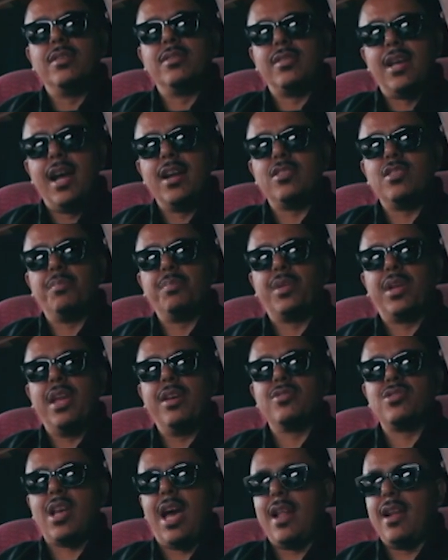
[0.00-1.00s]
certo?
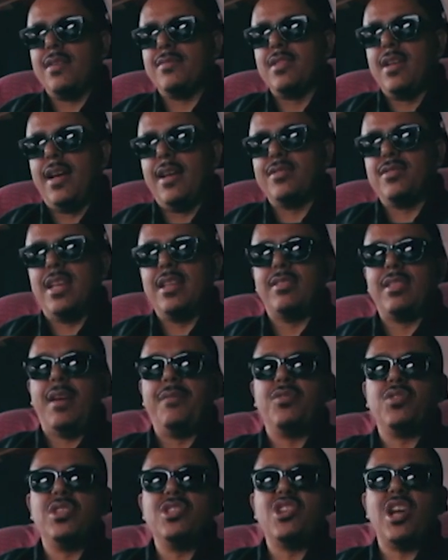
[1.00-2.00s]
Porque os caras
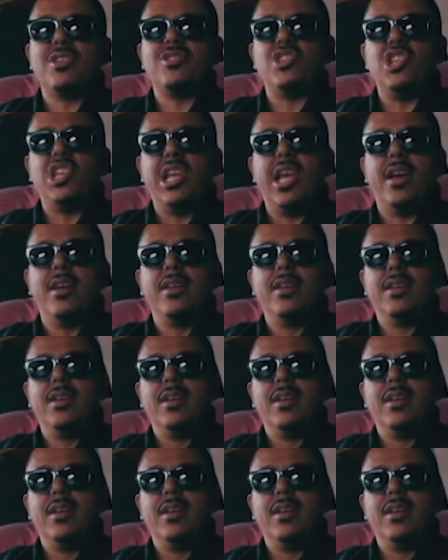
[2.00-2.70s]
aceitavam o que já tinha,